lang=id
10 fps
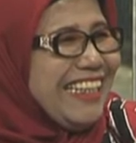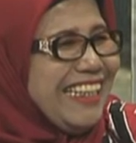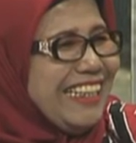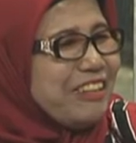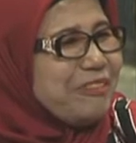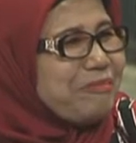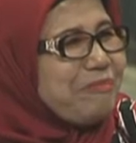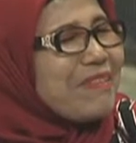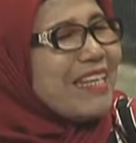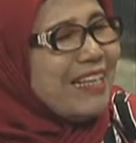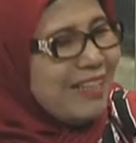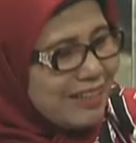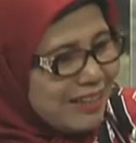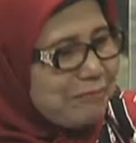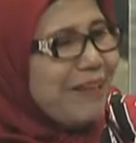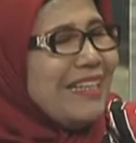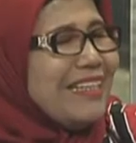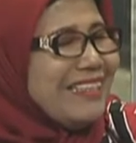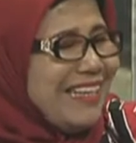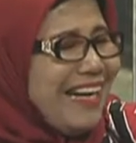ini Ibu? Eh,
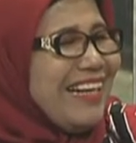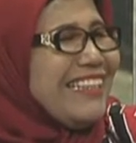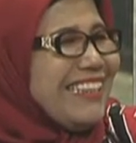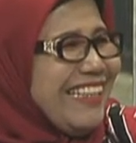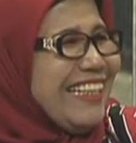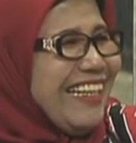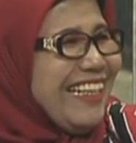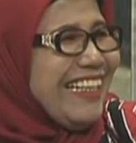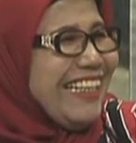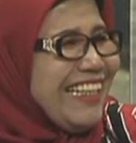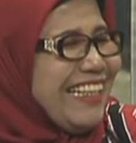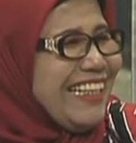baik, sehat. Baik. Gitu. Okay. Dan